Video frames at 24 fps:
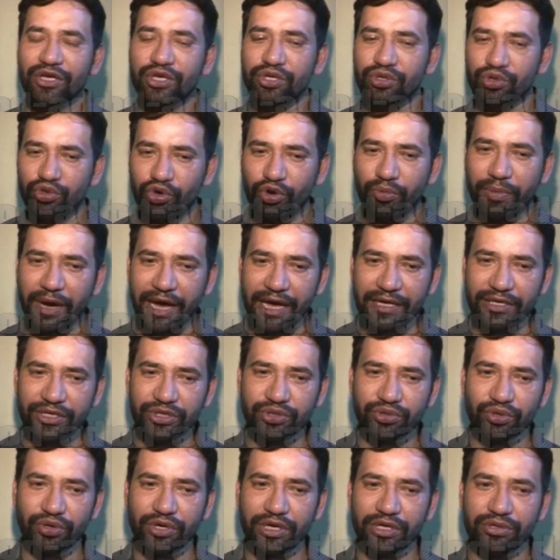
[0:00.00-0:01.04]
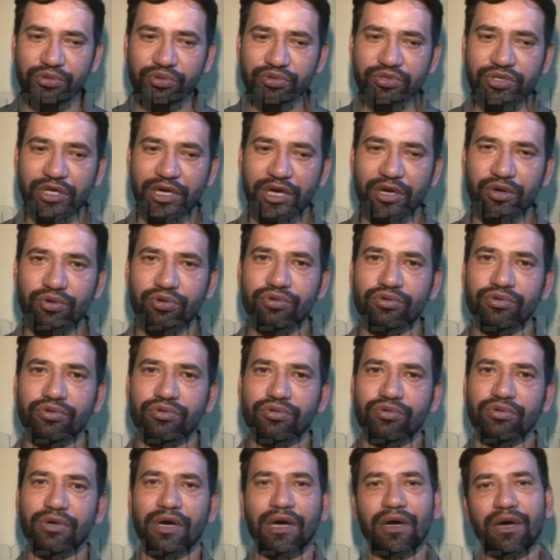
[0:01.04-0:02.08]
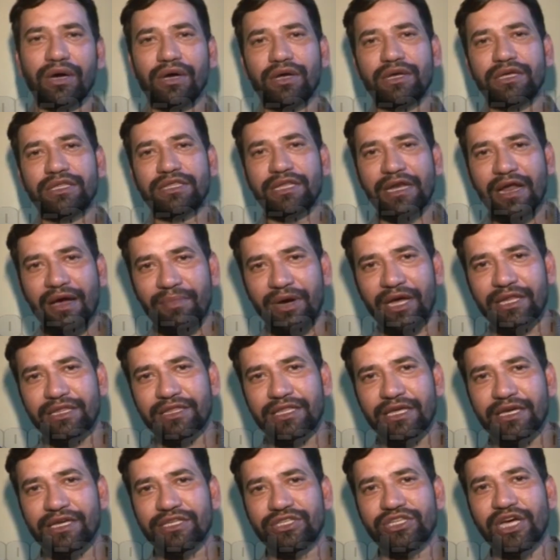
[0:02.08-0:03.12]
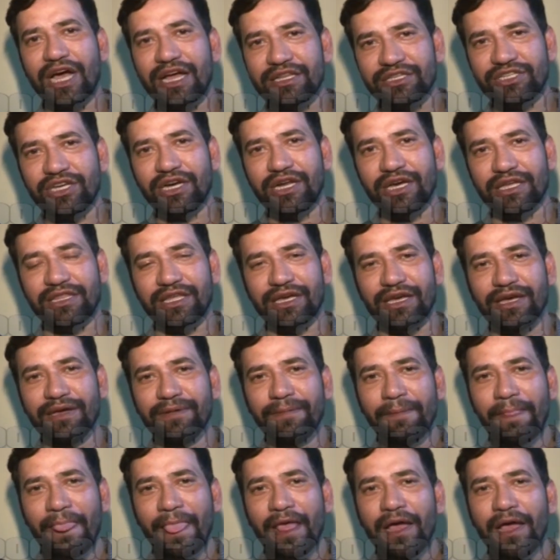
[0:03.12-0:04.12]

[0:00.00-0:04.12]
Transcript: कि दो भाई जो एक दूसरे को इतना मानते हैं जान छिड़कते हैं